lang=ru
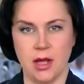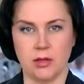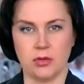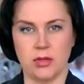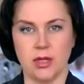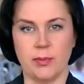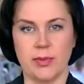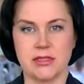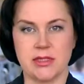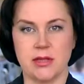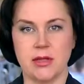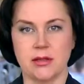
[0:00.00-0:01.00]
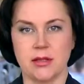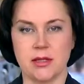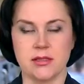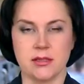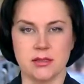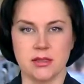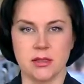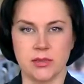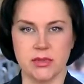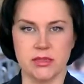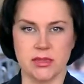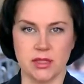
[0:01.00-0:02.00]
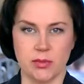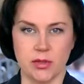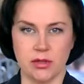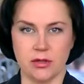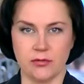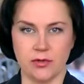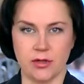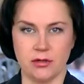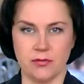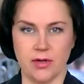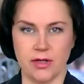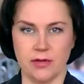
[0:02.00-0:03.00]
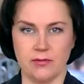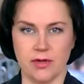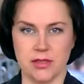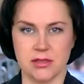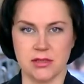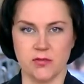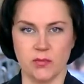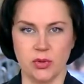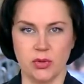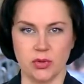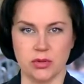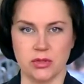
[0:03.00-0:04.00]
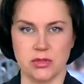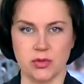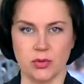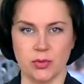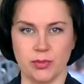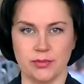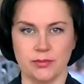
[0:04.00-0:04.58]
От удара последняя откатилась на 50 метров и едва не врезалась в бетонный столб.